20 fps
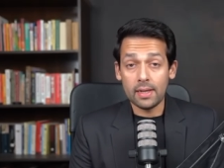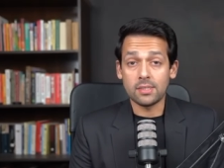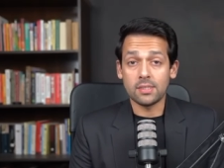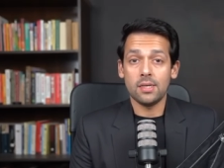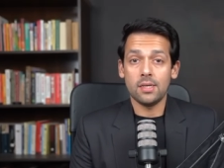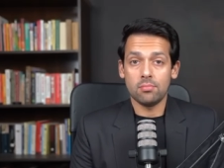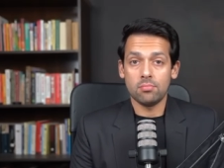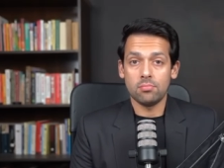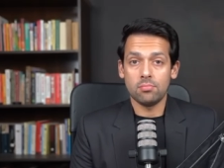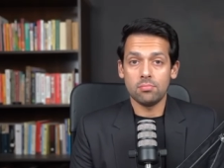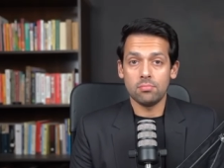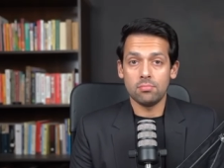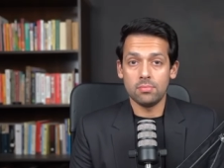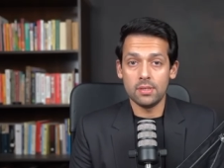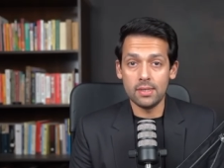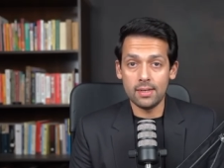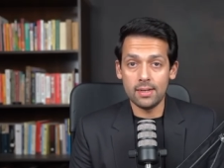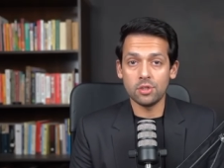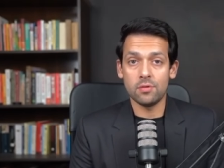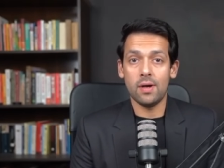पैसे
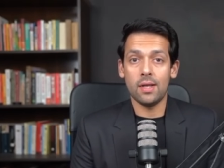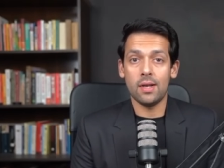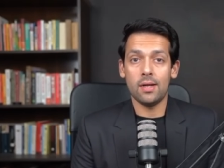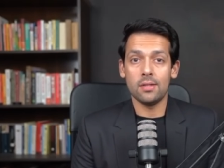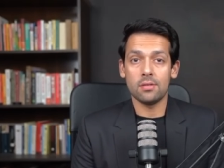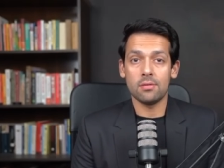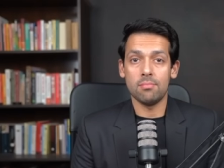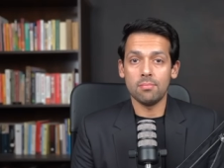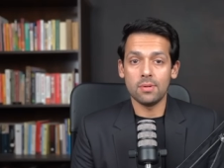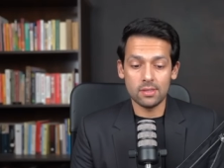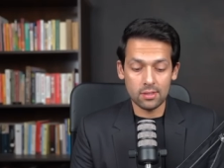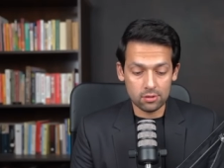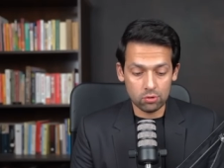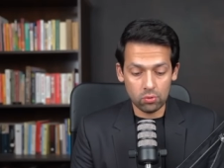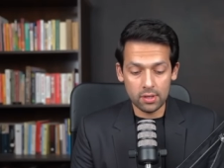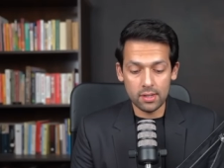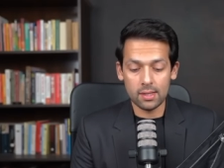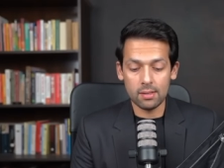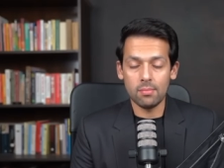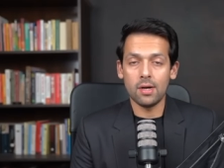हीरा जवाहरात
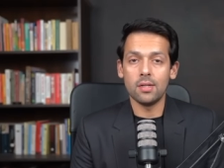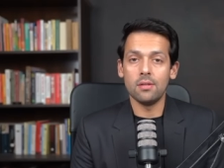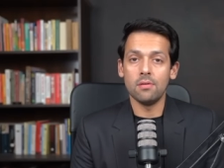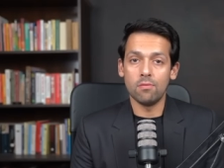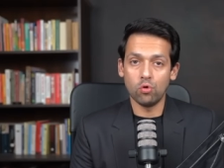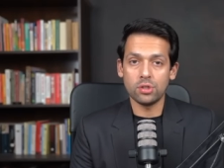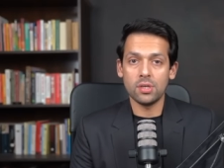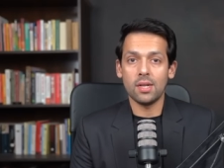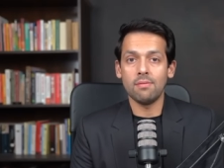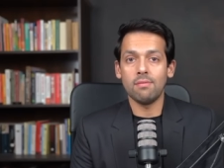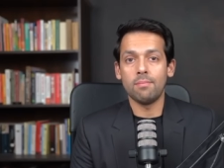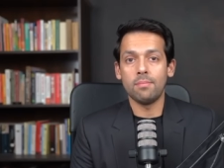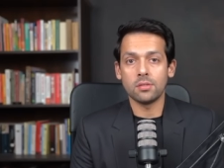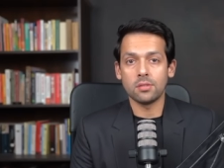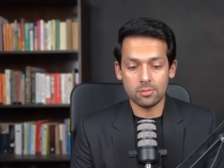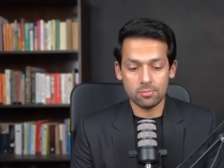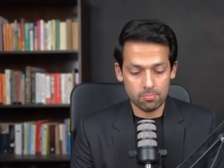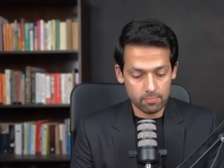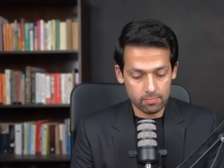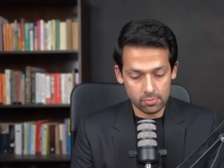मंदिर तोड़ने के बाद वो सारे
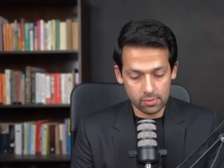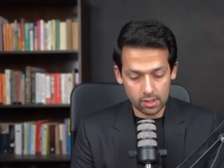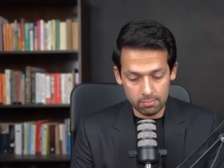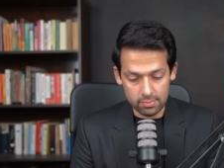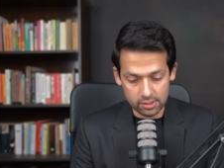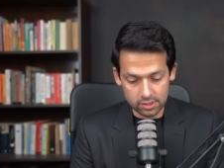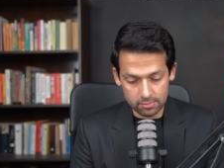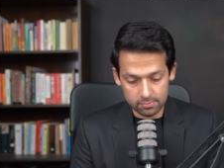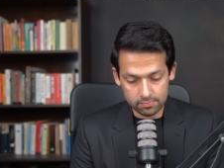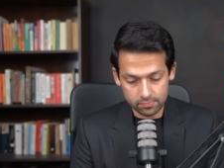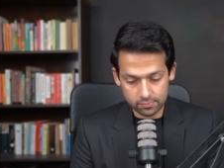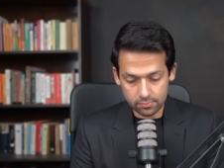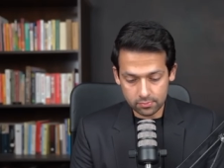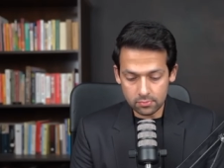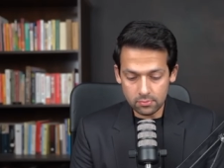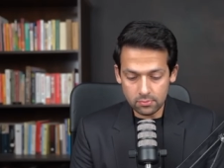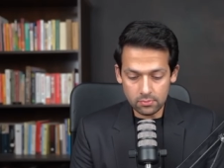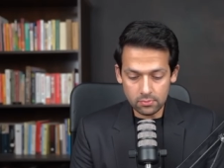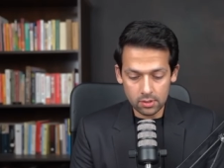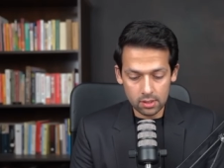वापस भेजे
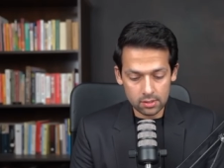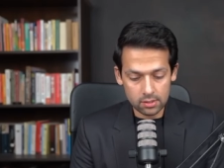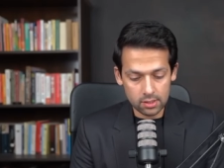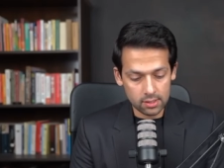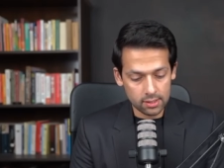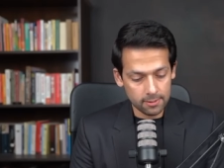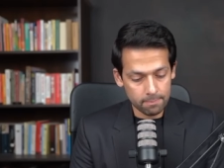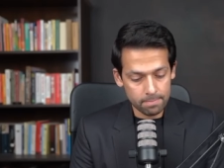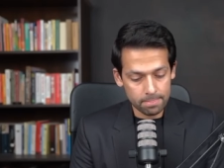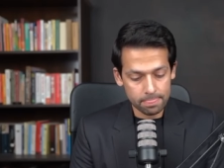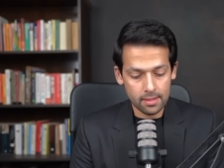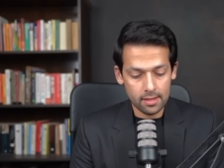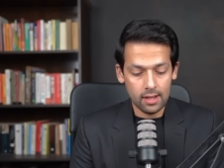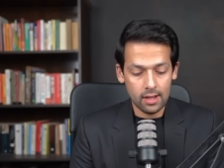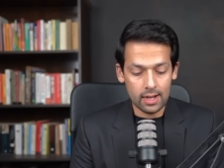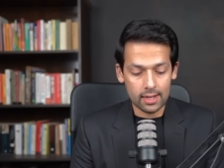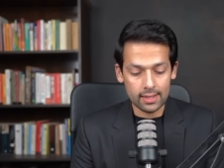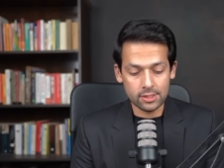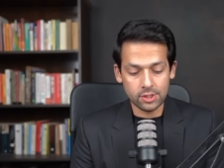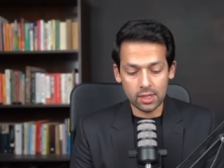ठीक है
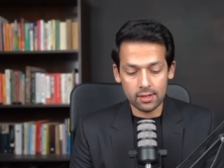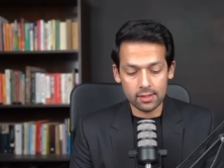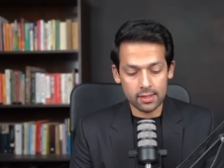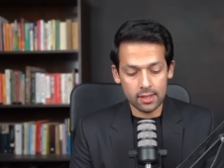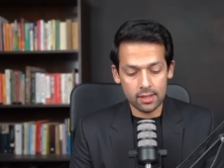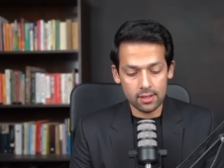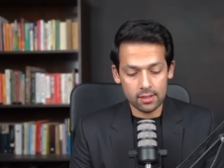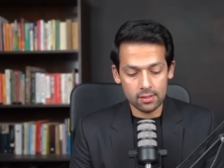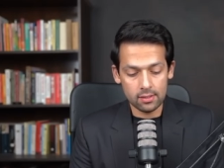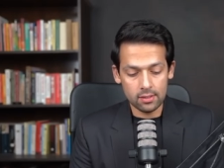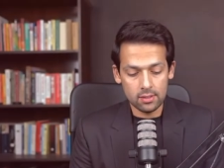आगे चल के